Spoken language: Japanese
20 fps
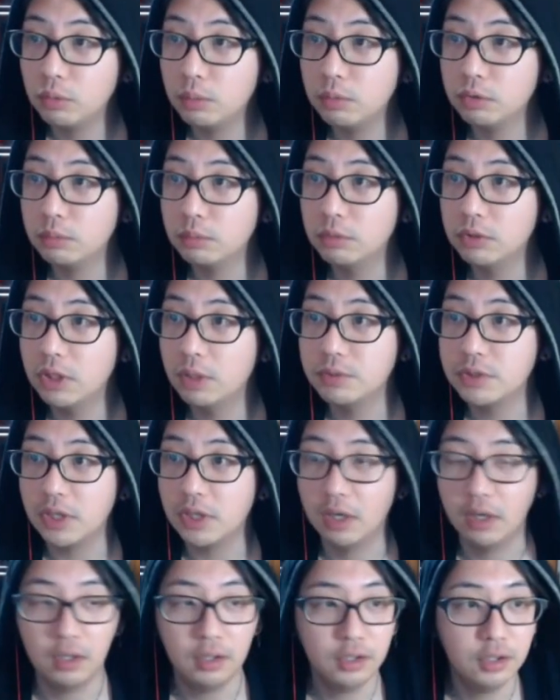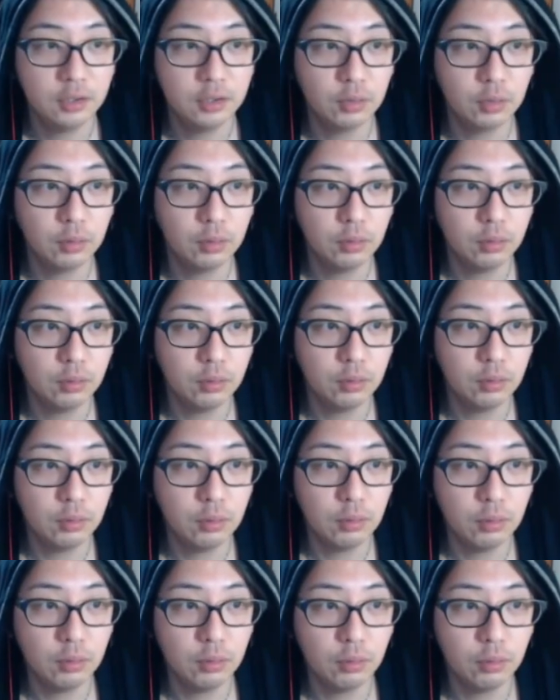どうも、ネブさん。
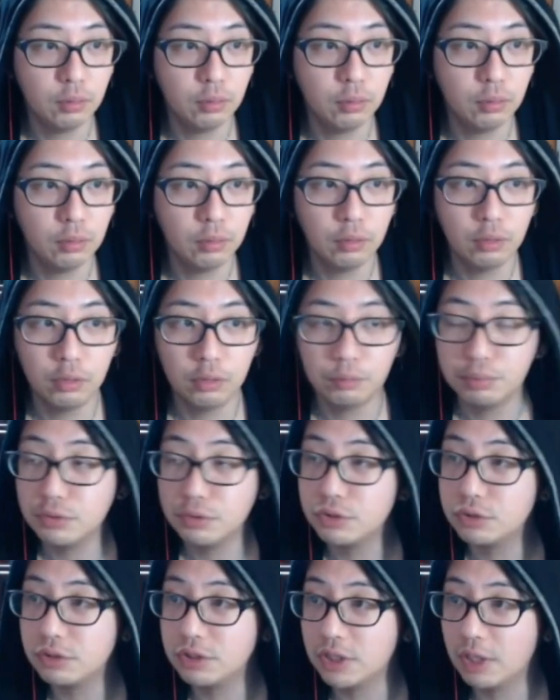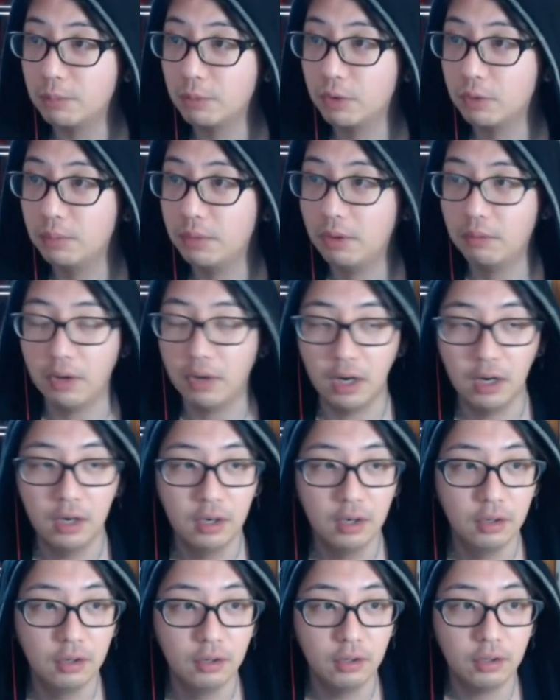プッシュリさんもこんばん
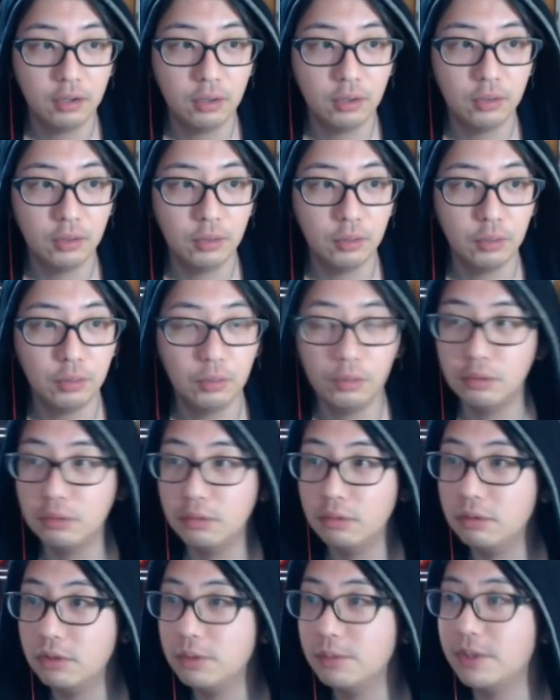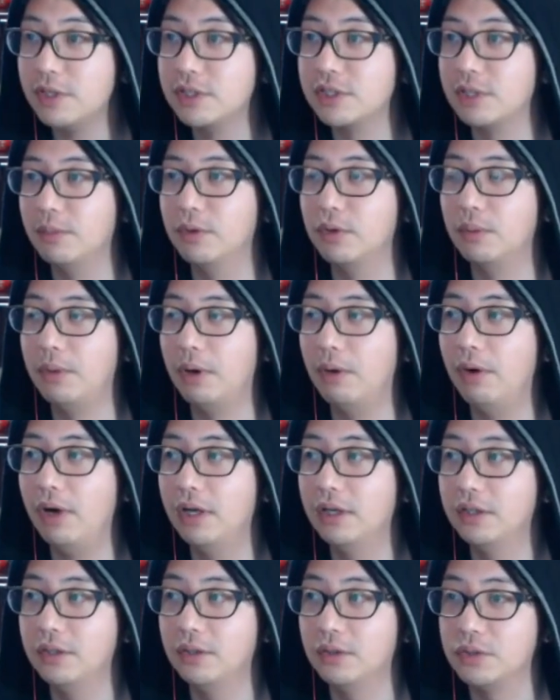は。オリバーさんもこんばん
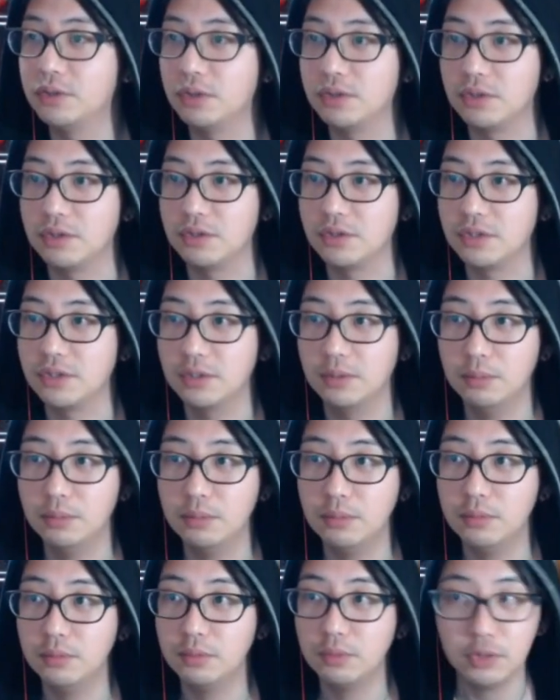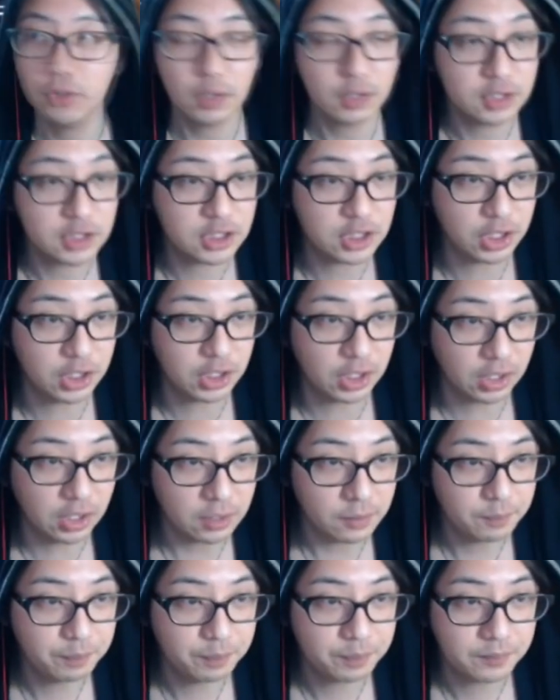は。よし。こんな感じでいいか
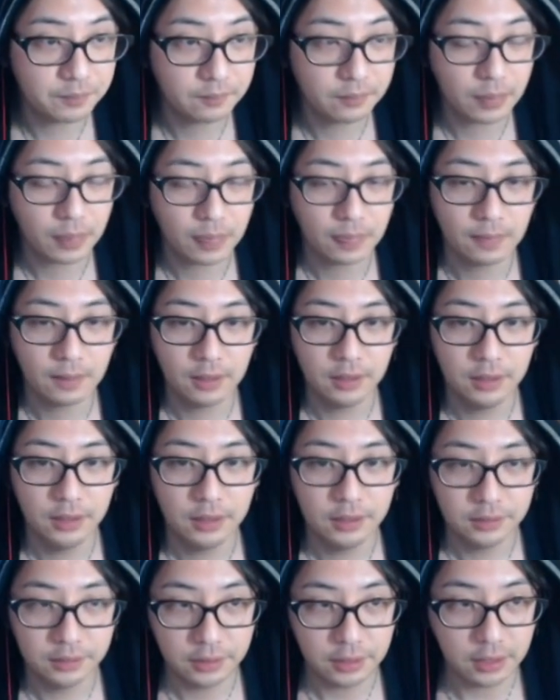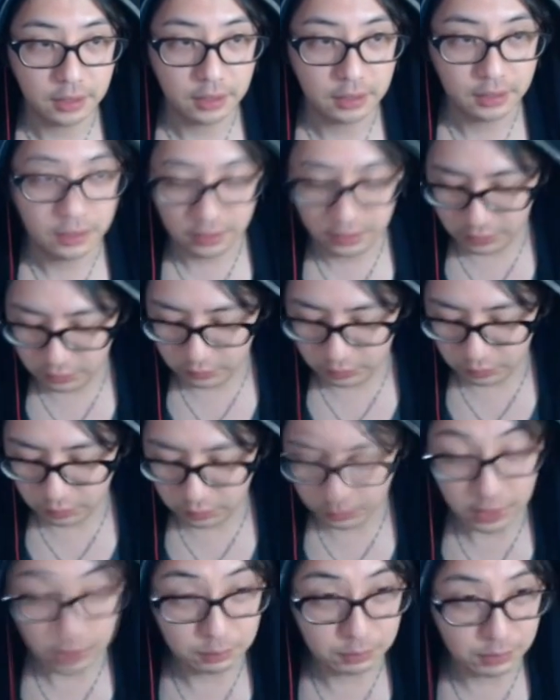な。で、
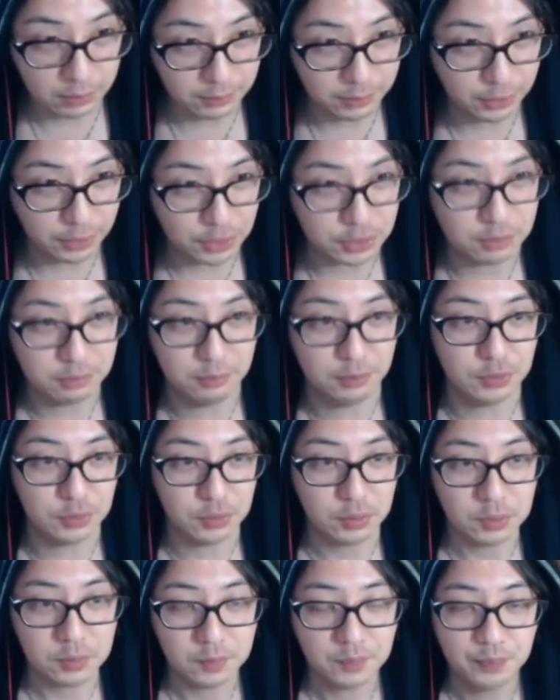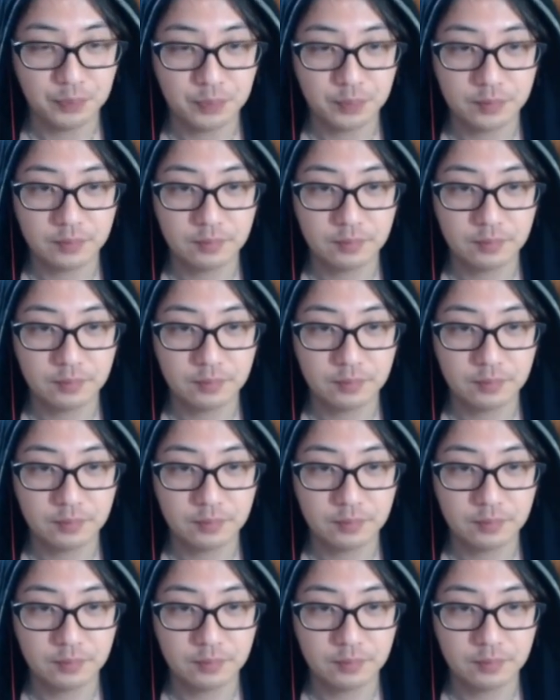ゲーム画面出してみますよ。